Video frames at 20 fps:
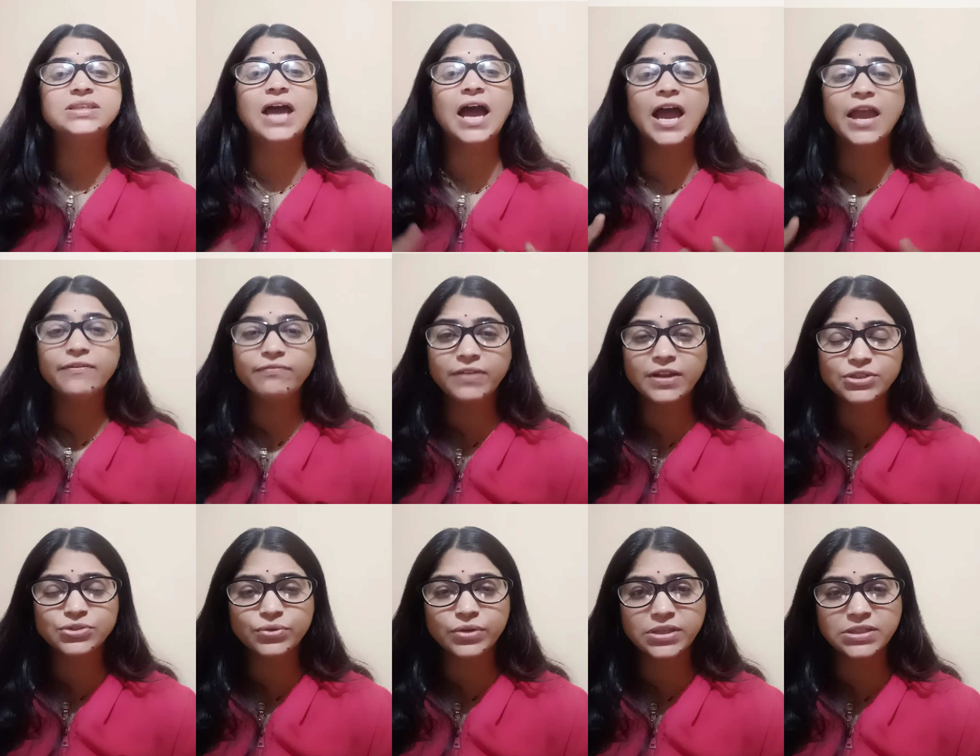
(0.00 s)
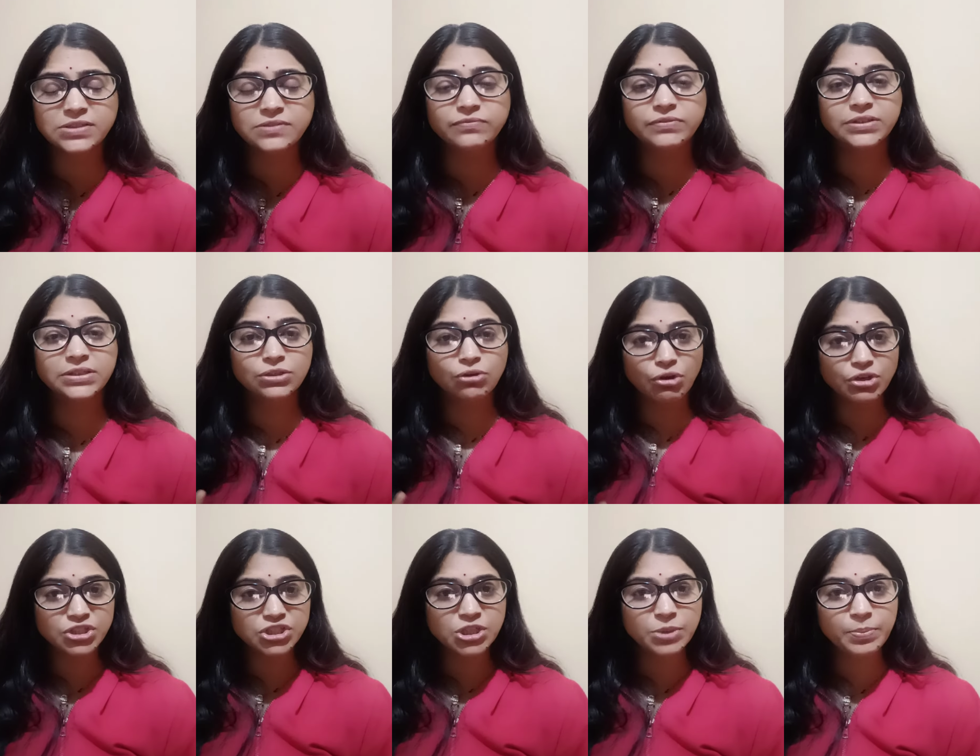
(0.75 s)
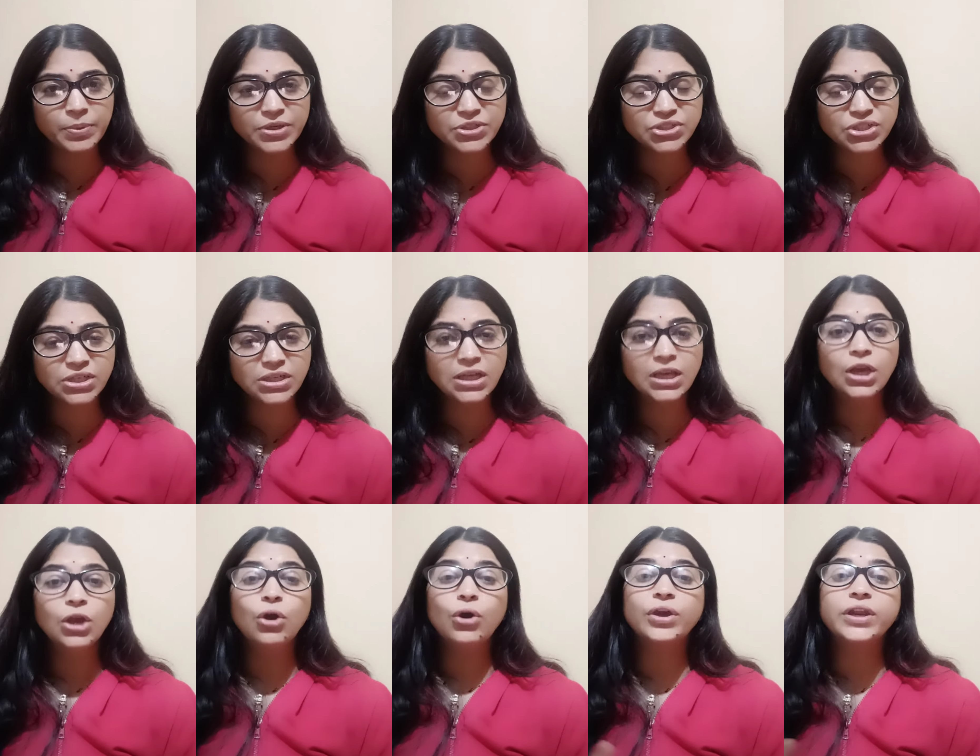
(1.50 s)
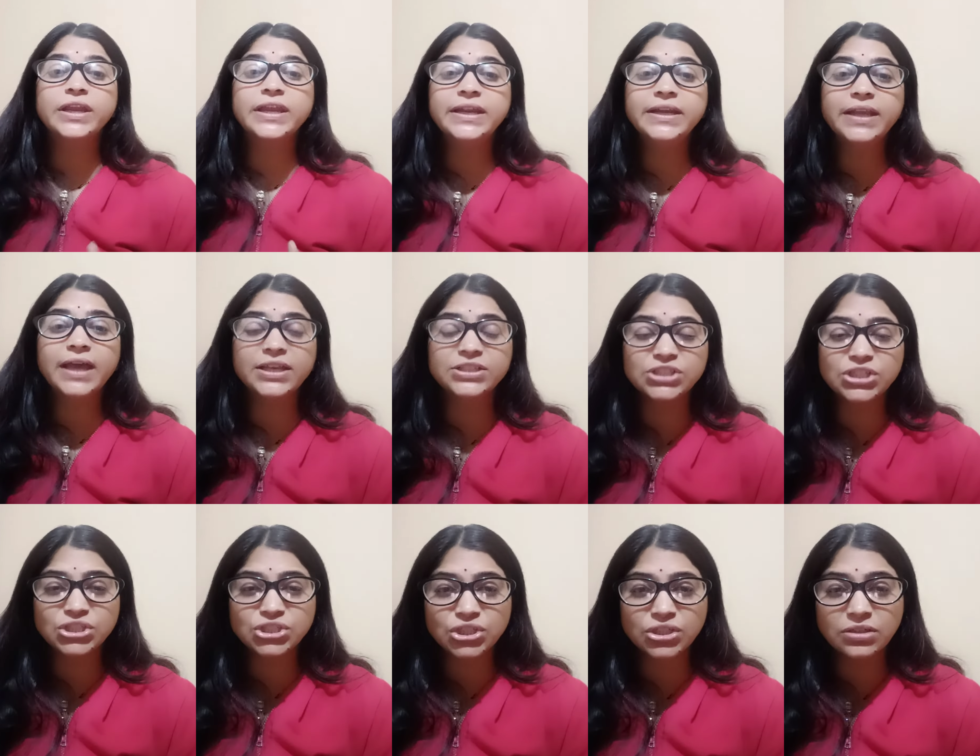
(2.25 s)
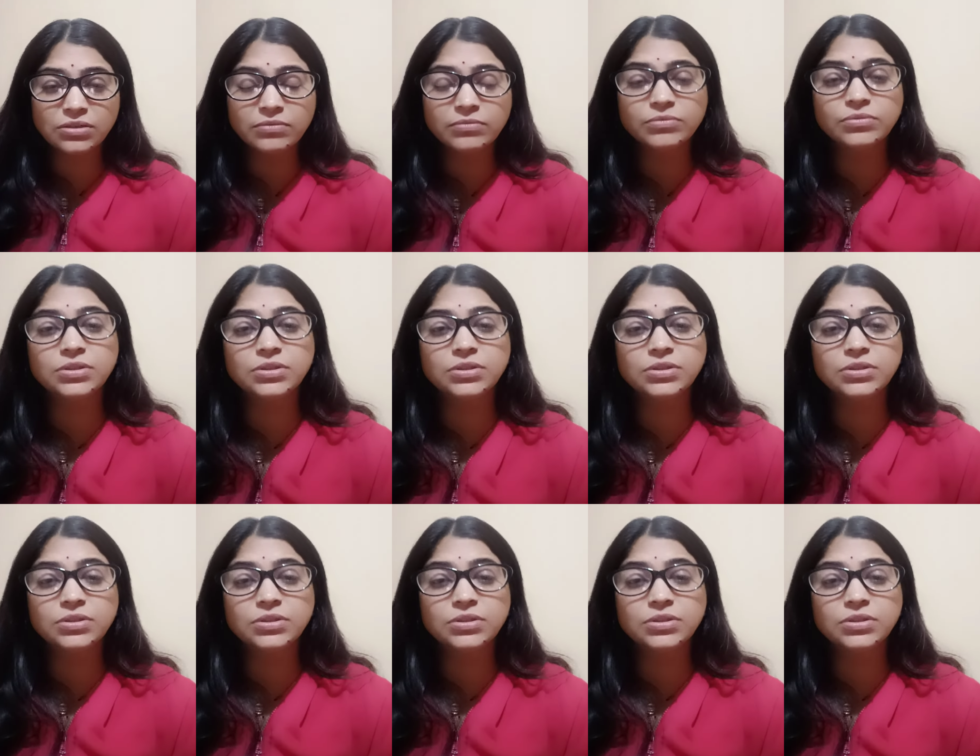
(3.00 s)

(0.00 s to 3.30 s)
हाई फ्लैचुलेंस विद कॉन्स्टिपेशन और इनडाइजेशन